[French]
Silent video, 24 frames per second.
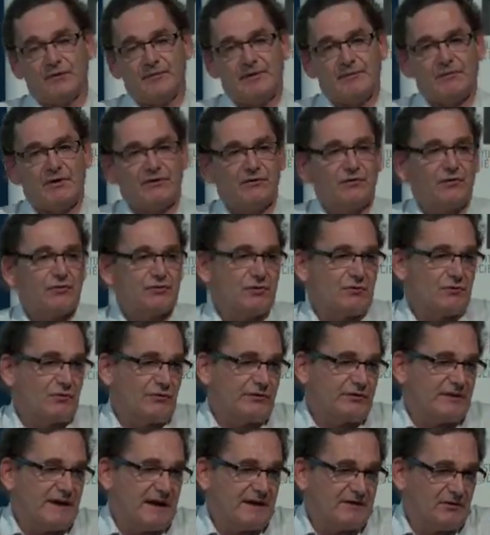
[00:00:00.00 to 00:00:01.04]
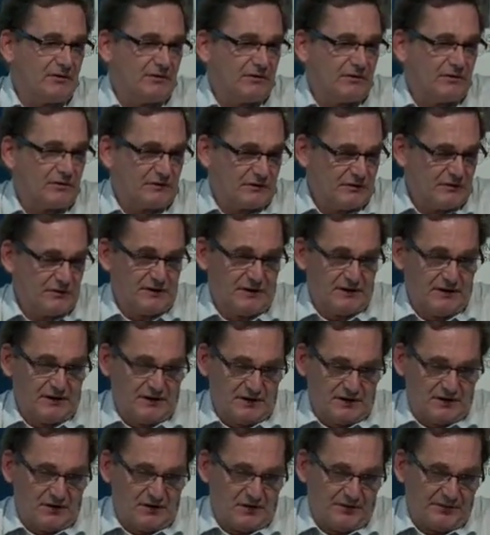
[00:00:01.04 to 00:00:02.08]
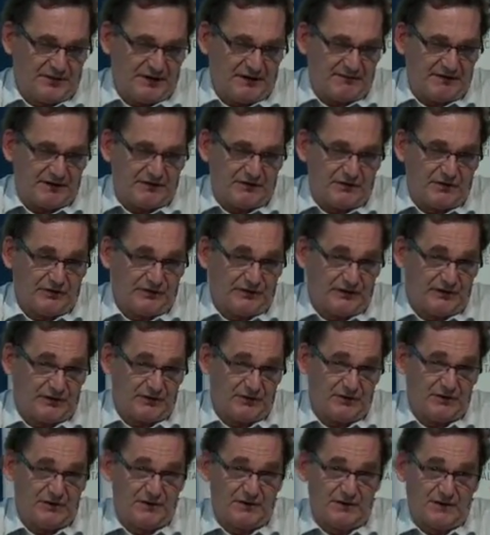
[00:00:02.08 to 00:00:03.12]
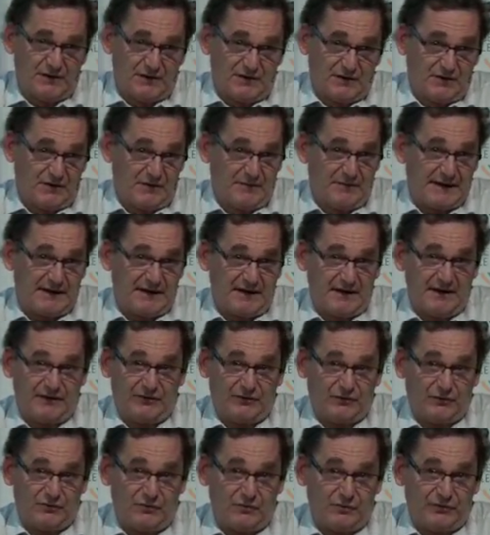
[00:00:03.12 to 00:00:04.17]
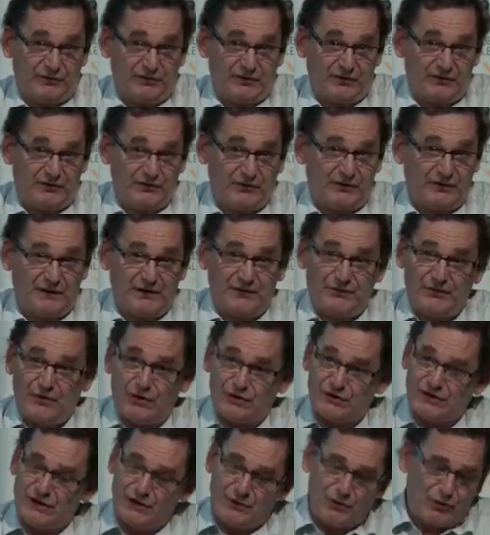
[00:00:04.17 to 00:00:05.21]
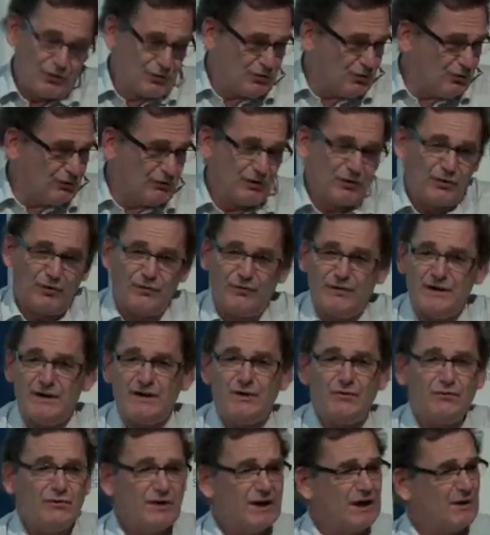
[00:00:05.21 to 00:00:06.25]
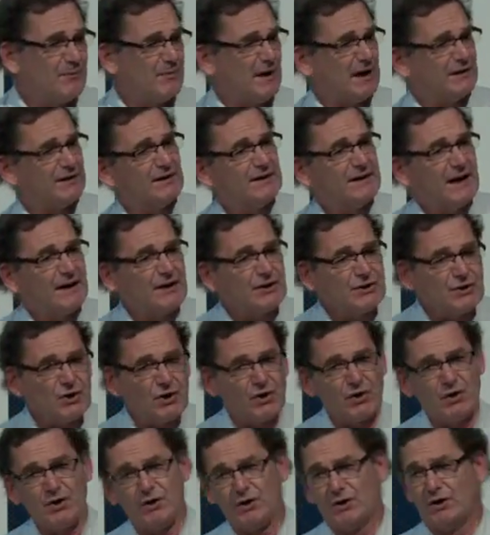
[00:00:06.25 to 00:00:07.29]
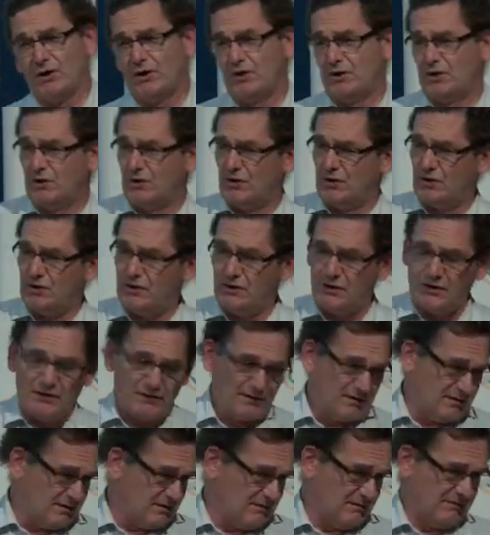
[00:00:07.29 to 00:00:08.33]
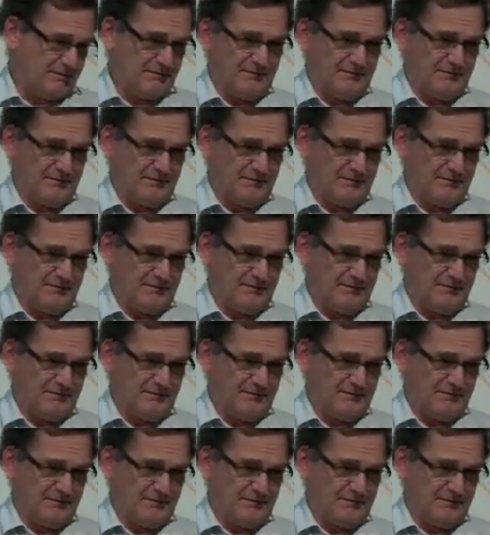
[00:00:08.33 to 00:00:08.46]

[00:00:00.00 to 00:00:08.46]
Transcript: Mais moi, ce que je constate en tant qu'observateur, c'est que euh, malgré ce consensus très fort qui est aujourd'hui revéhiculé par des tas de gens, euh,